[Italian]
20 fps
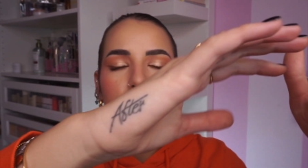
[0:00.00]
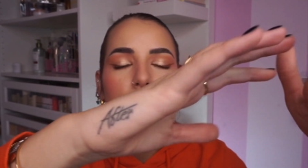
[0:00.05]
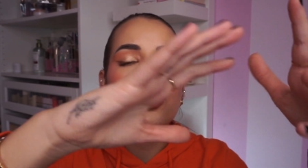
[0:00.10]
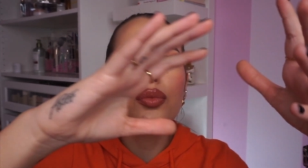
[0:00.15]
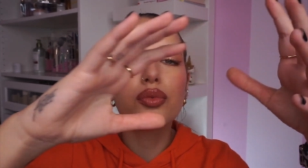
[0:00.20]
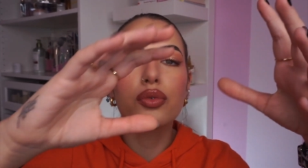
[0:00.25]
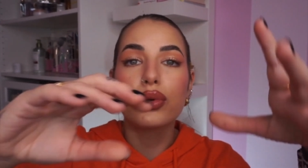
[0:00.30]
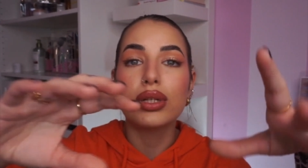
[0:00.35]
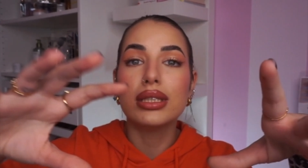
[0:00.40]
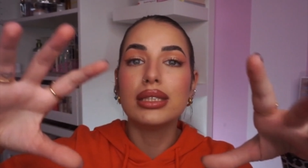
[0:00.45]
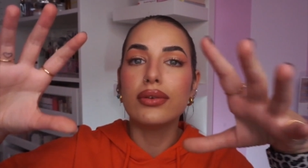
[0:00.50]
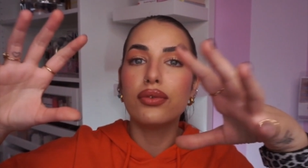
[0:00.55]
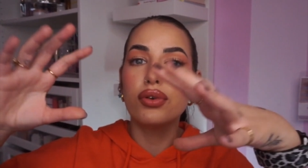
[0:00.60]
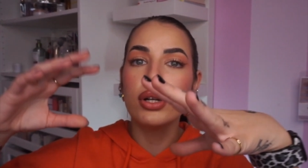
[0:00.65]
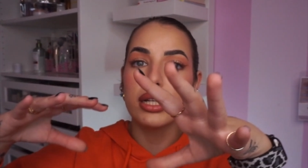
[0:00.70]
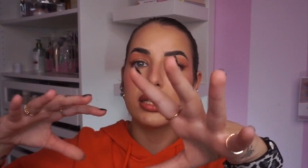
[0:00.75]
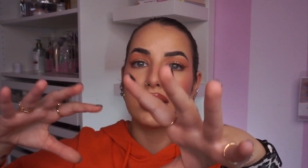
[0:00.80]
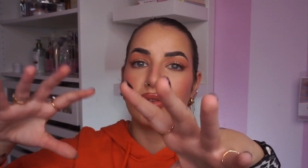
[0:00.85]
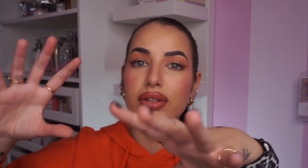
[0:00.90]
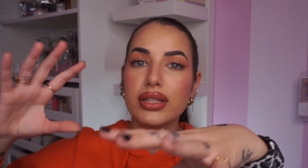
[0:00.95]
Comunque, se
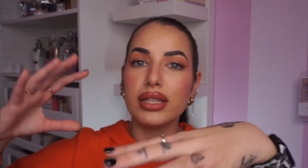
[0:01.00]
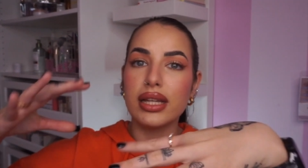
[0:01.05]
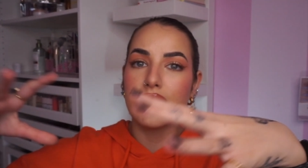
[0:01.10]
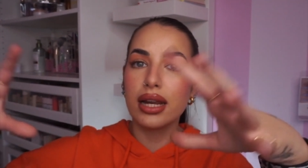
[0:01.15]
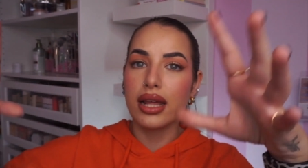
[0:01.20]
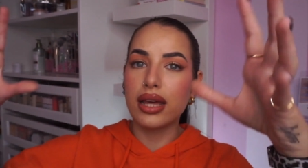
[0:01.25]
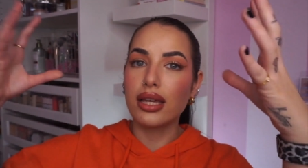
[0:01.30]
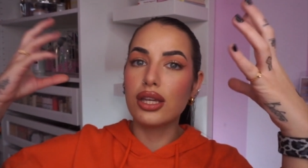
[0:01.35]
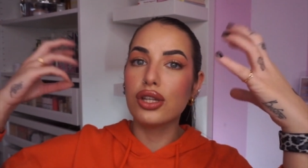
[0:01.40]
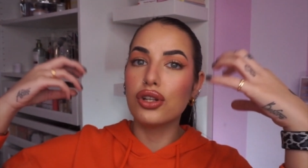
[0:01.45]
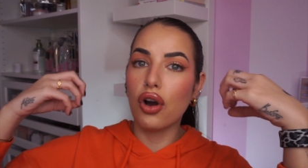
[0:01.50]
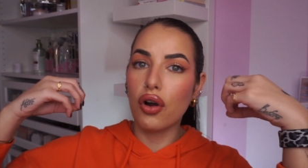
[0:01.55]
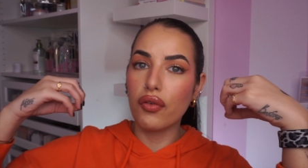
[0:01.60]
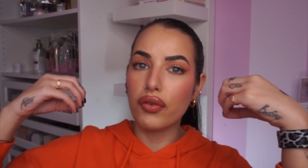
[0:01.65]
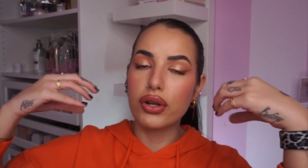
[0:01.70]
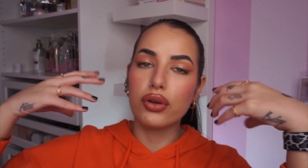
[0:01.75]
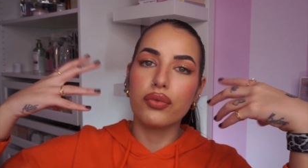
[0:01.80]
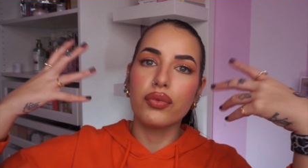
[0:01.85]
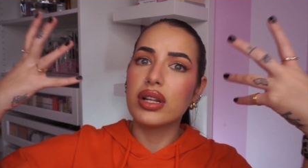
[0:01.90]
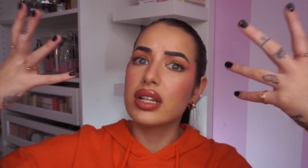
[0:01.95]
volete vedere i 9,
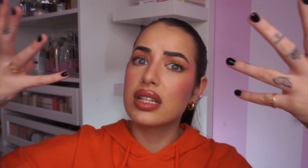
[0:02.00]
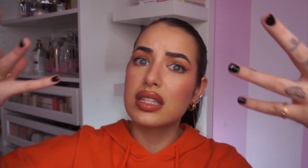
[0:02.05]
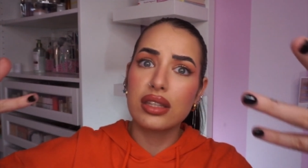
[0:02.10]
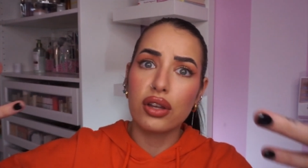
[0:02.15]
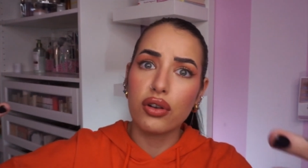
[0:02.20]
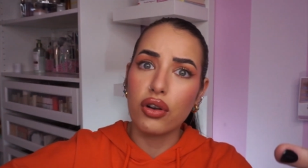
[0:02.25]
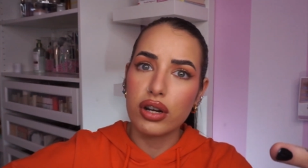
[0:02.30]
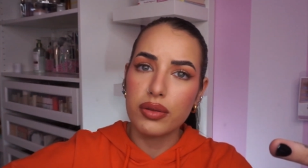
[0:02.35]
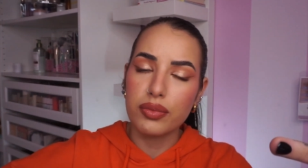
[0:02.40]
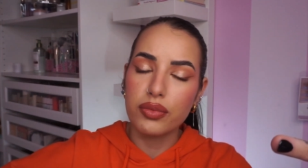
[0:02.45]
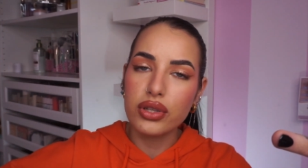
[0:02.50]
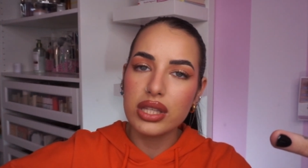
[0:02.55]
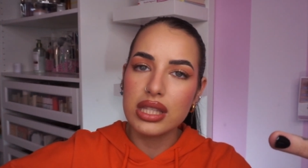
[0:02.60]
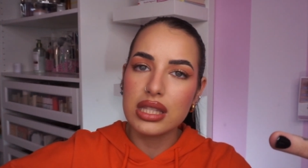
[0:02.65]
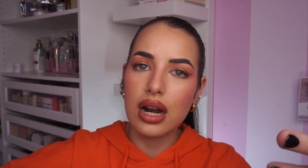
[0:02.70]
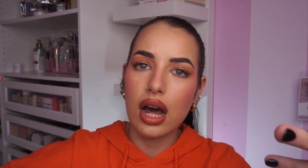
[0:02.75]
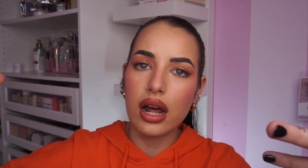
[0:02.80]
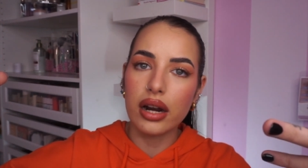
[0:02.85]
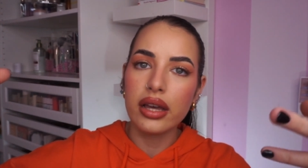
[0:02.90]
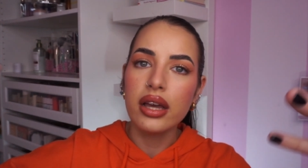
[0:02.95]
non ve li starò a
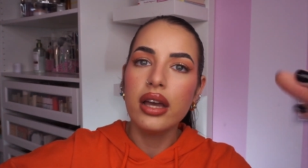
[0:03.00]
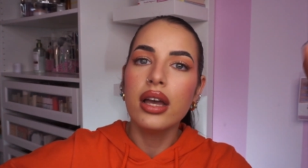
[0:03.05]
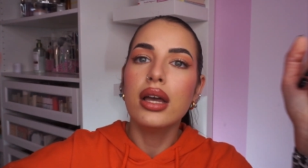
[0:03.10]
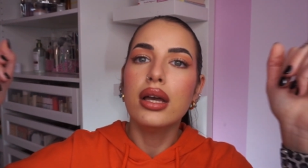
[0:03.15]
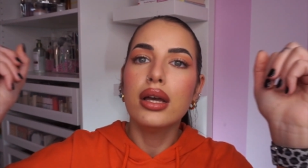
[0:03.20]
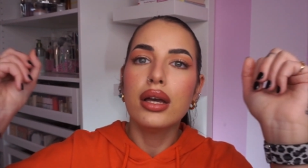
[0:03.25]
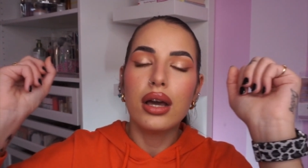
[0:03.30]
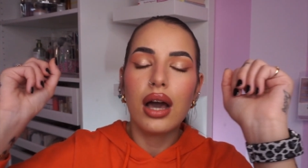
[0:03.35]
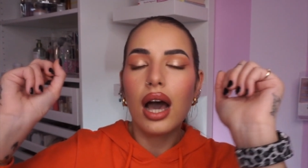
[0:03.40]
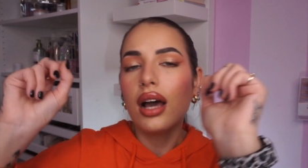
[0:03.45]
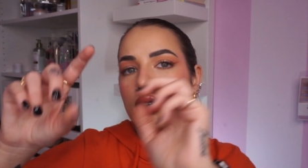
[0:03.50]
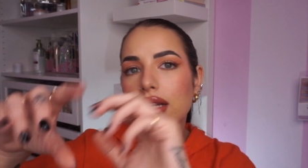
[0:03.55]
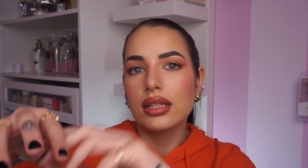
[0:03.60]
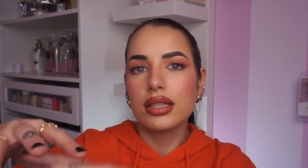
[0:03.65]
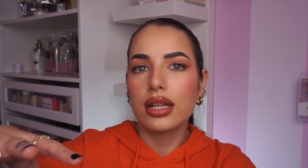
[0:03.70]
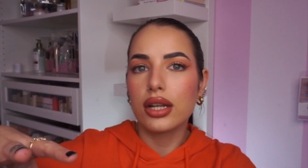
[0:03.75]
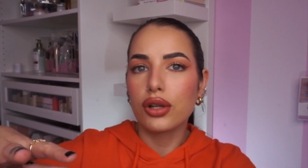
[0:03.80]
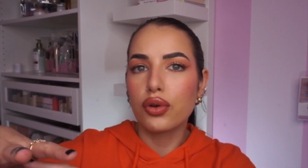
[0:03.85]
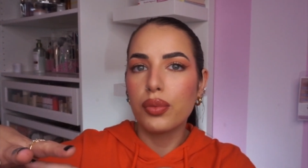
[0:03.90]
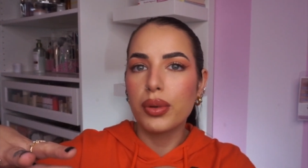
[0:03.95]
rimostrare, andate
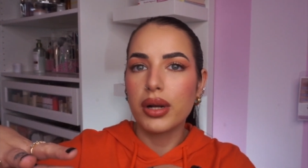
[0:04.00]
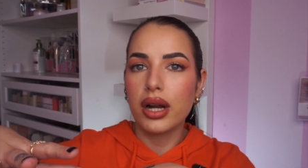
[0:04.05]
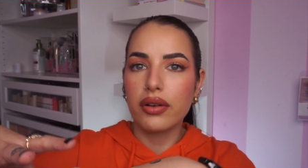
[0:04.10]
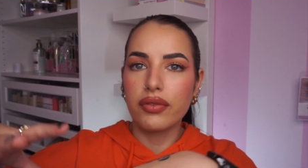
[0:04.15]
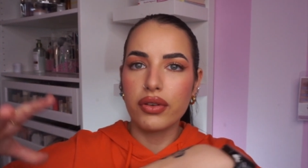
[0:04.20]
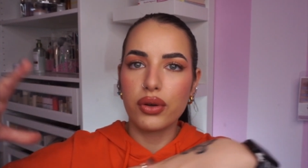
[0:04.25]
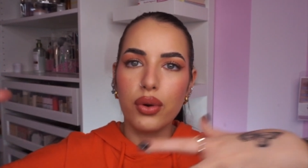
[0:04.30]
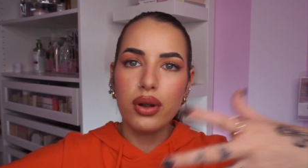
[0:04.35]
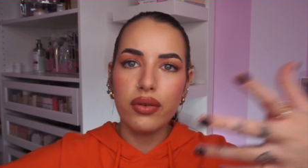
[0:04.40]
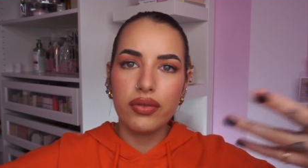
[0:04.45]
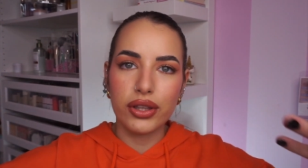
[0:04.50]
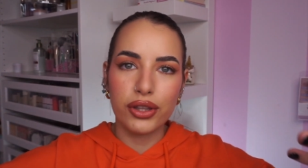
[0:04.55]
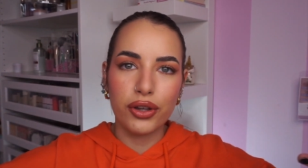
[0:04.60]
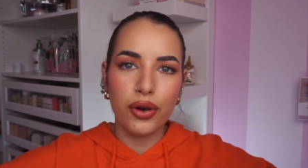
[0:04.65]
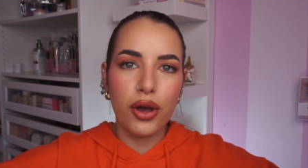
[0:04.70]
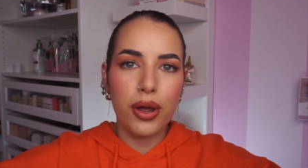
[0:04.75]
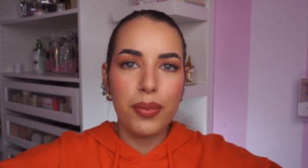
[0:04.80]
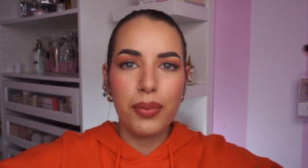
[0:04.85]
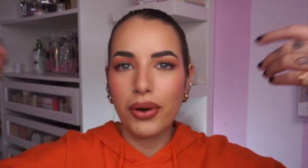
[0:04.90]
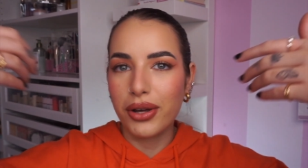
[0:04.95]
a recuperarvi quel
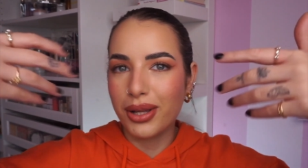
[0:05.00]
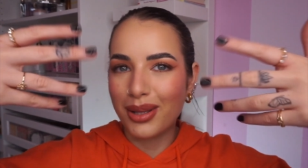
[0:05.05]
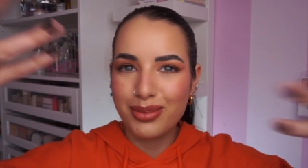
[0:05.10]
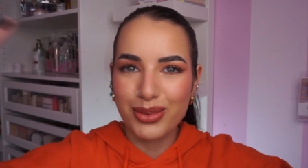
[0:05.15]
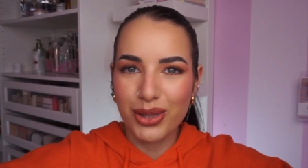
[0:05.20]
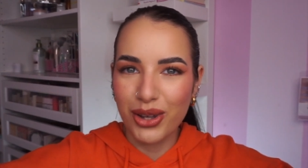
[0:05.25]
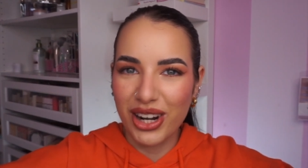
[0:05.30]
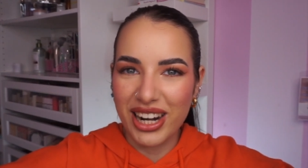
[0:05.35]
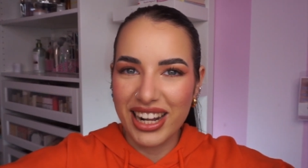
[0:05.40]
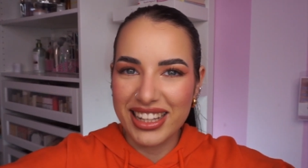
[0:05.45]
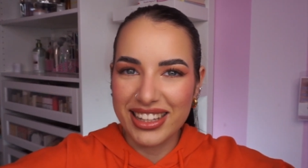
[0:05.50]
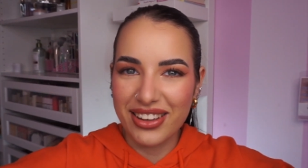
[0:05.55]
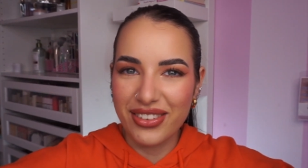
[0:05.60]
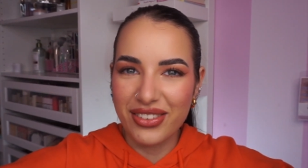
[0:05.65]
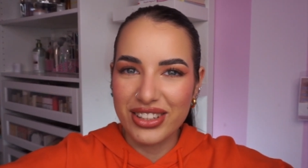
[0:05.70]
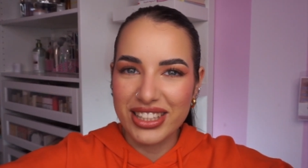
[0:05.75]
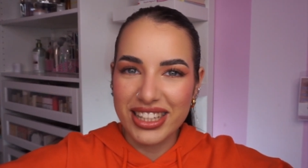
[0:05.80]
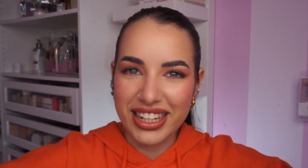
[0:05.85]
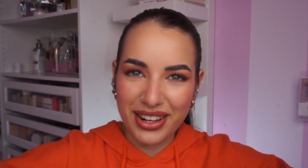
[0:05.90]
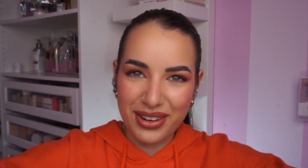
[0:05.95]
video e poi tornate a
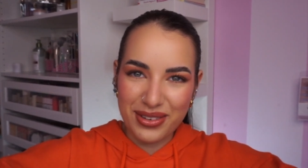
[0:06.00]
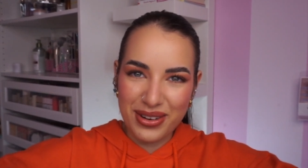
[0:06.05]
vedere